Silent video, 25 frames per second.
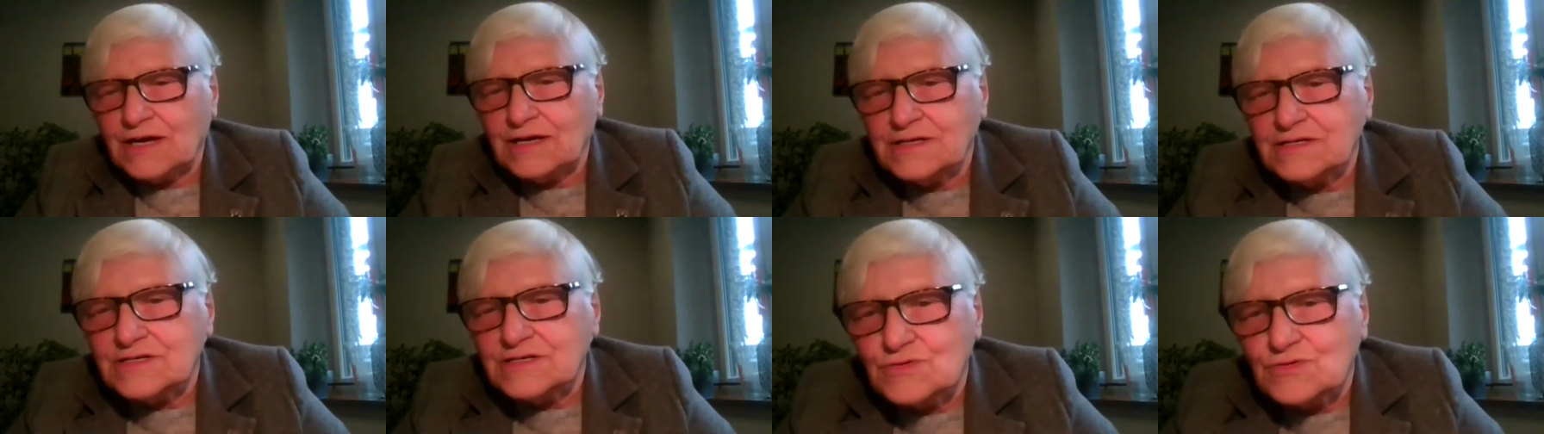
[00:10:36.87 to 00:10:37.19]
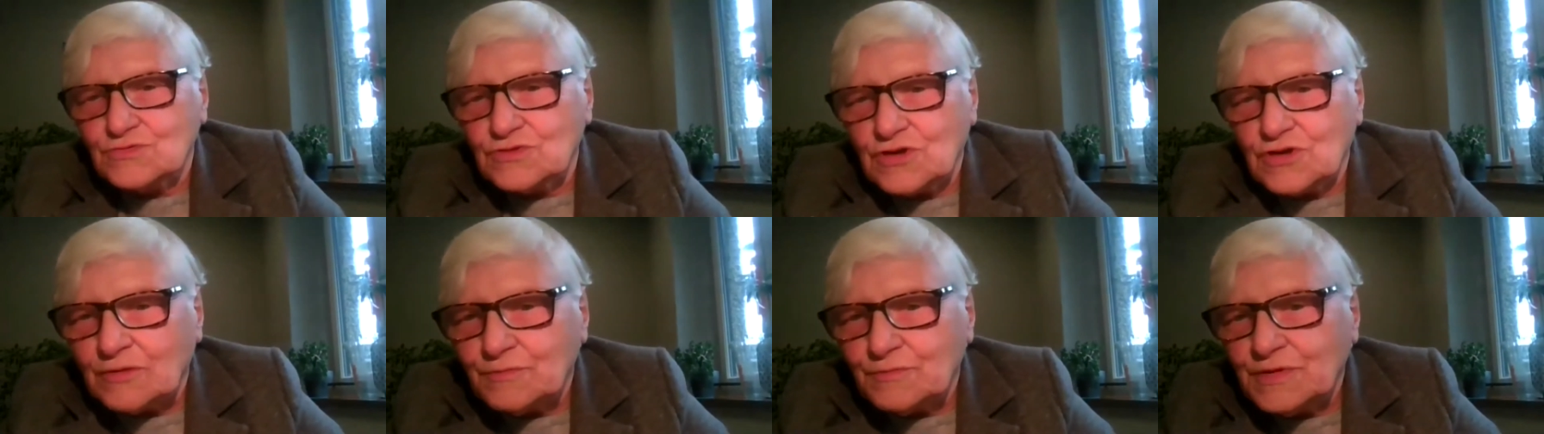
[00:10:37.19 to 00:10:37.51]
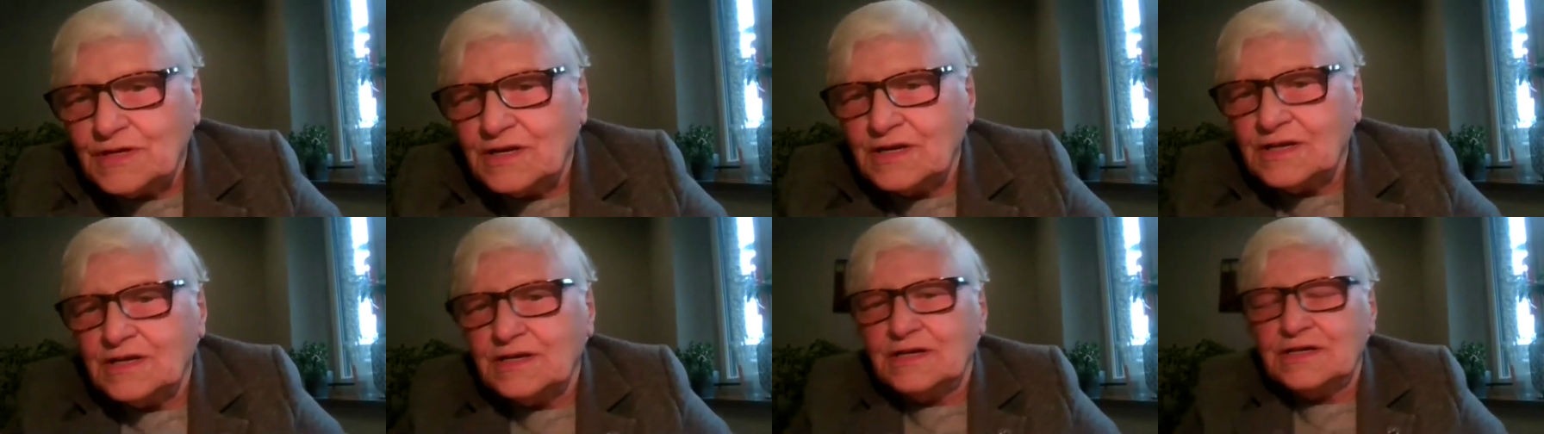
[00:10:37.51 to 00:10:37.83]
i inni
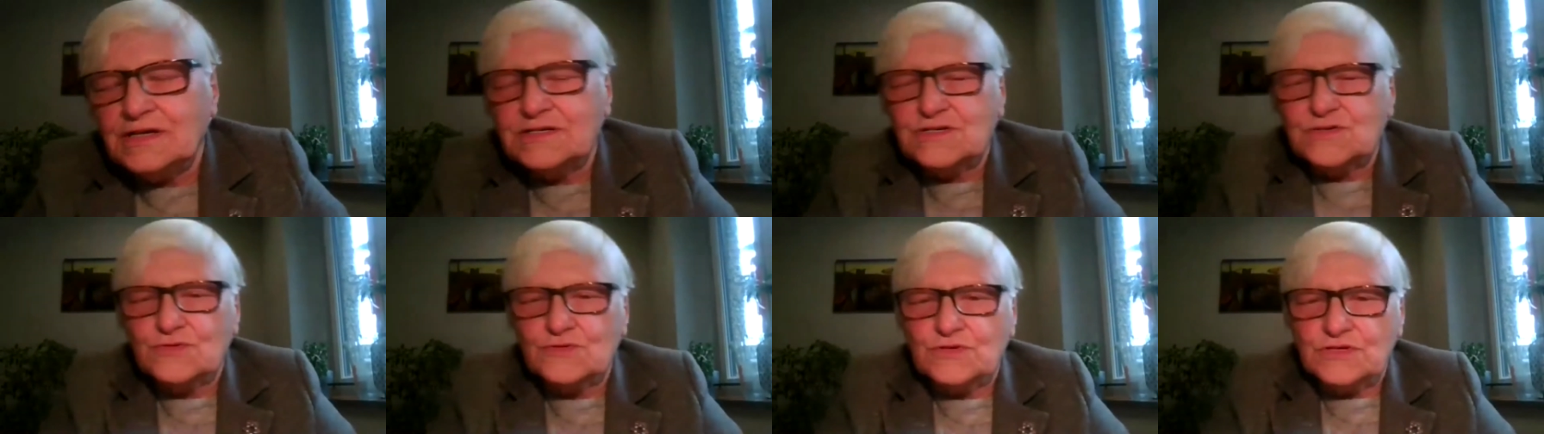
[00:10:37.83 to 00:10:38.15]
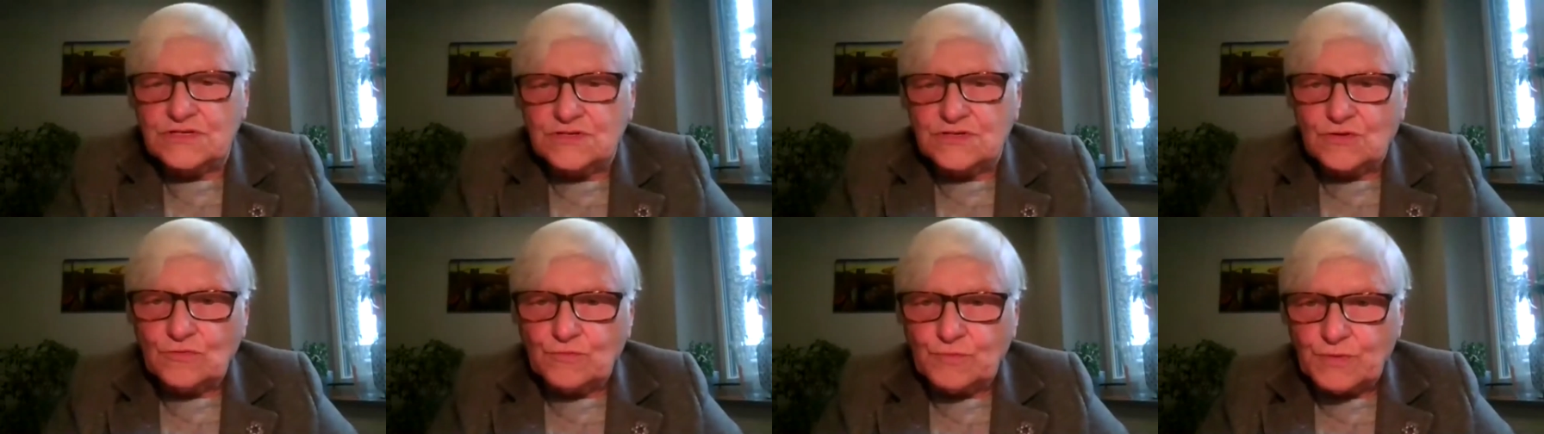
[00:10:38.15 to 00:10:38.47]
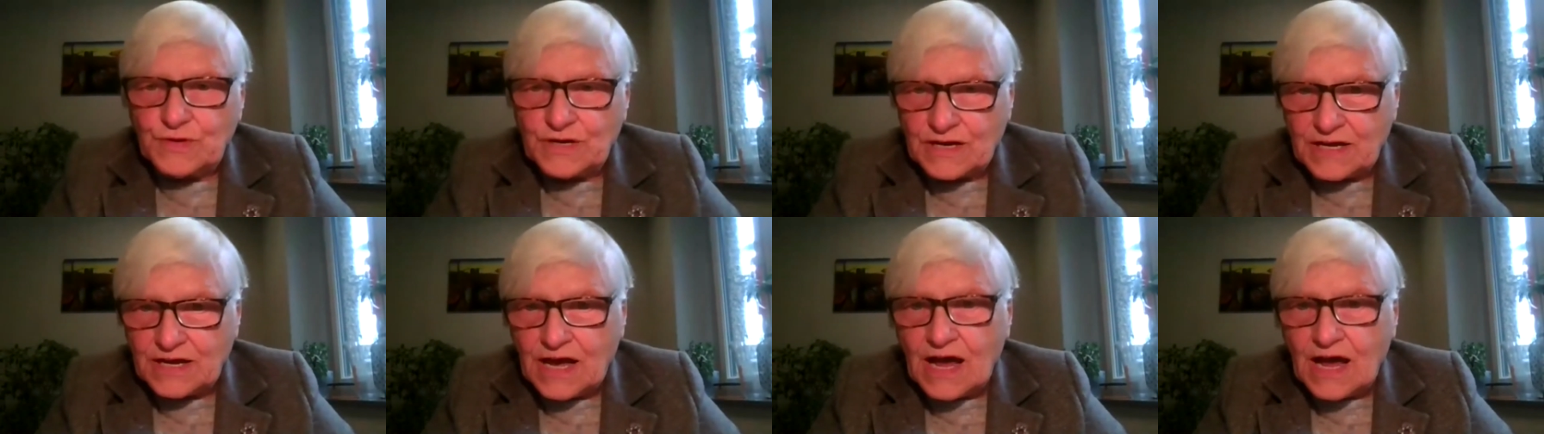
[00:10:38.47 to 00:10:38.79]
bałkańscy
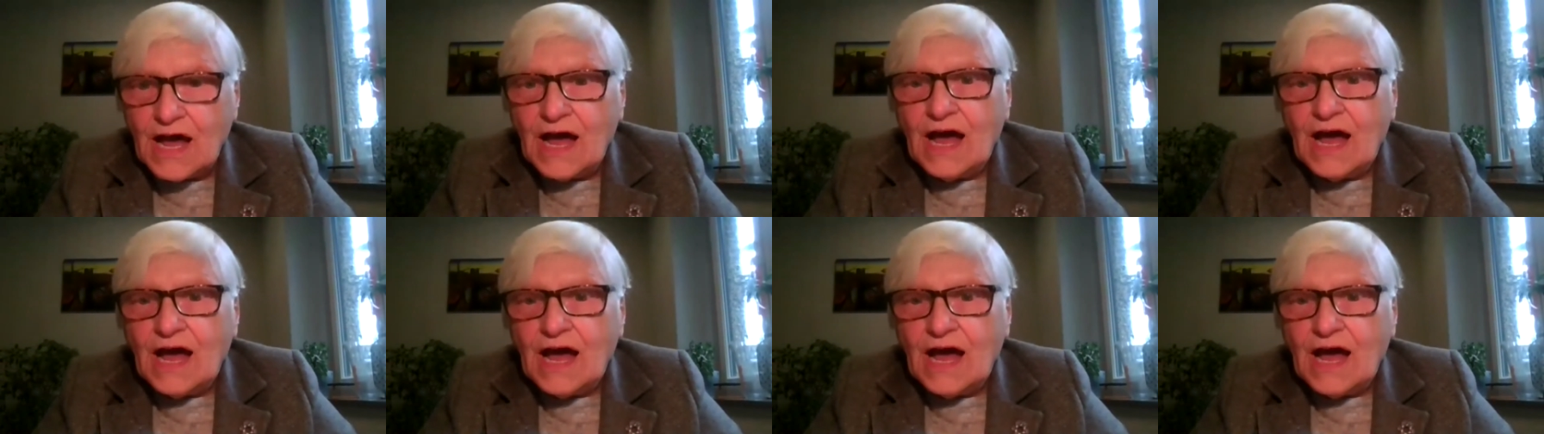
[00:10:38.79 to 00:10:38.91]
rycerze.